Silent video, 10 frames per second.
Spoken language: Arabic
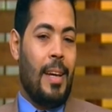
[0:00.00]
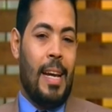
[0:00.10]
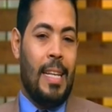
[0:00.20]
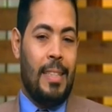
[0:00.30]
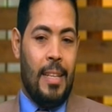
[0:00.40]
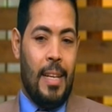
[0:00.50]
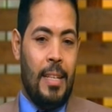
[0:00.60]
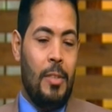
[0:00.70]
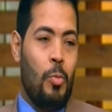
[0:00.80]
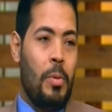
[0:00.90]
على
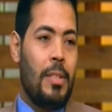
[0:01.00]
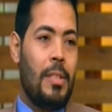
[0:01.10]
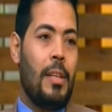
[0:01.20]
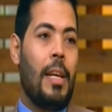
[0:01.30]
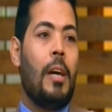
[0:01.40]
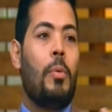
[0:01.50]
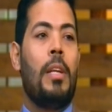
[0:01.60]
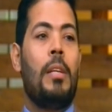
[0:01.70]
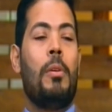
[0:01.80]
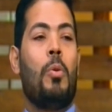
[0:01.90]
التاني وبيظهر
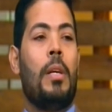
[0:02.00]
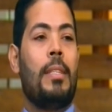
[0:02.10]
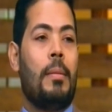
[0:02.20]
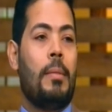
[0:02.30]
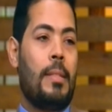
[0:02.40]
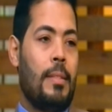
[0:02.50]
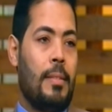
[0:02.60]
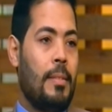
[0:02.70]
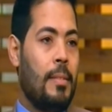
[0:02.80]
الجوانب الكويسه بس